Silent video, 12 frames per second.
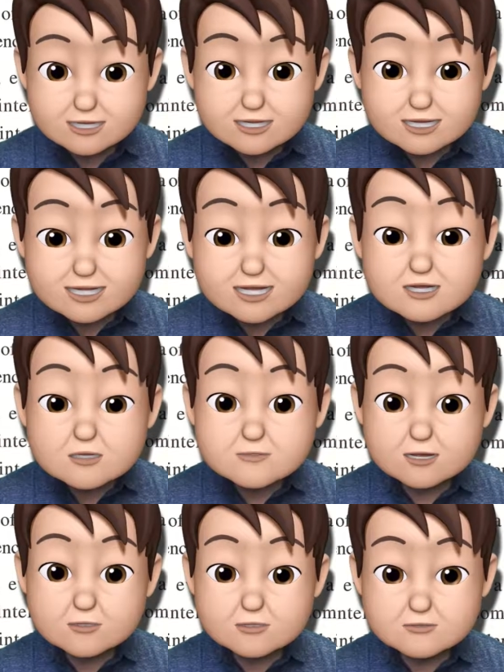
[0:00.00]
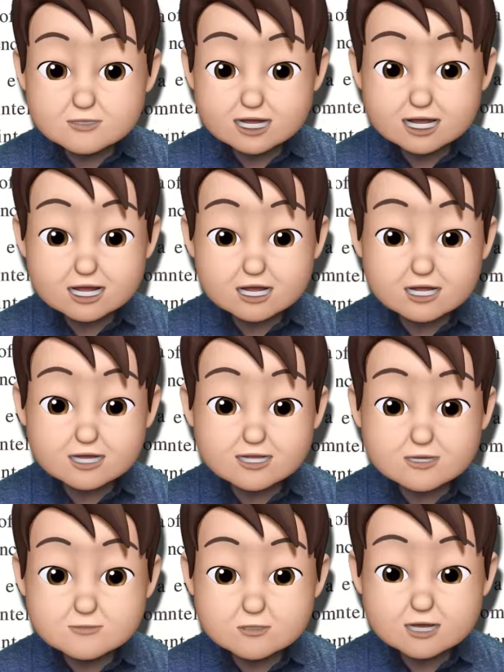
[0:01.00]
인간들은 배웠습니다
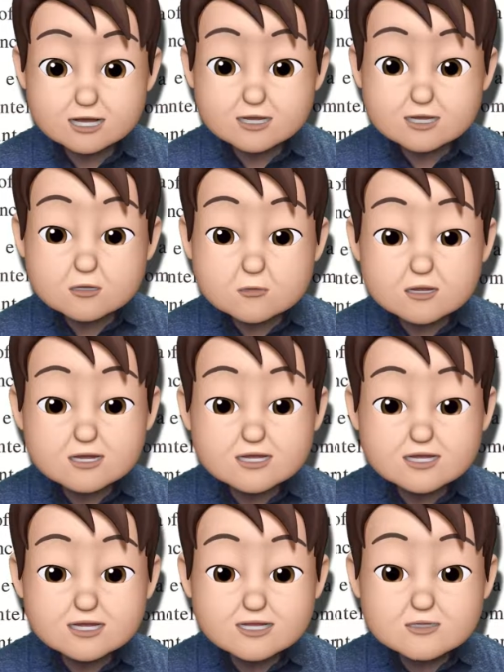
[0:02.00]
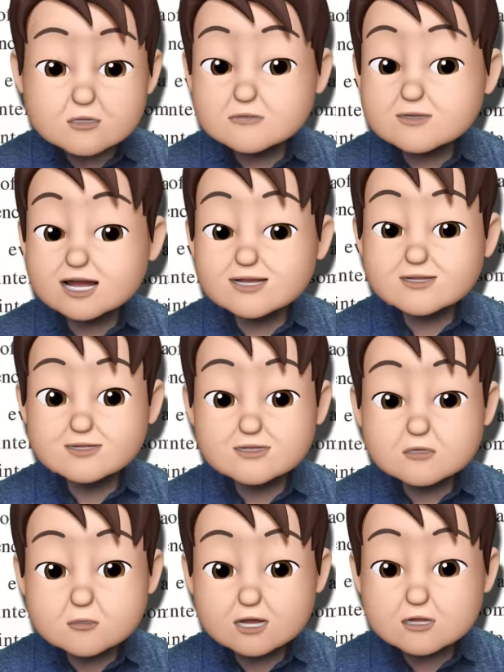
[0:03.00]
뭐야 훨씬 더 많은
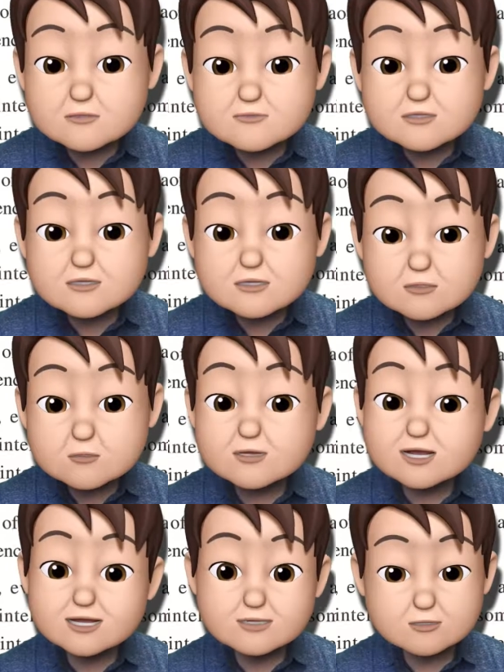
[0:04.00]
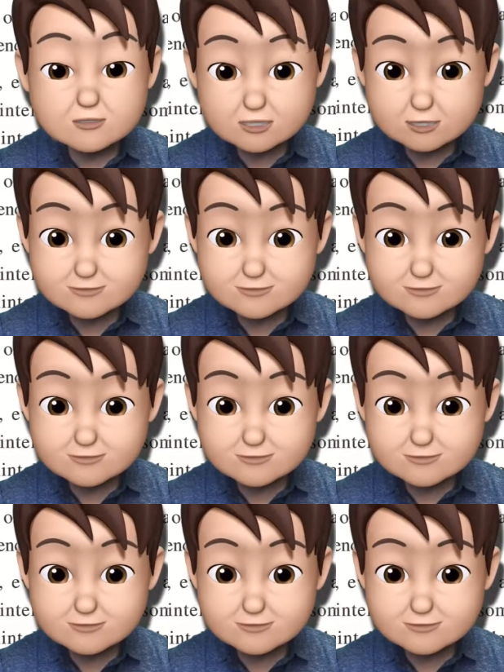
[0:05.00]
과업들을 수행하는 것을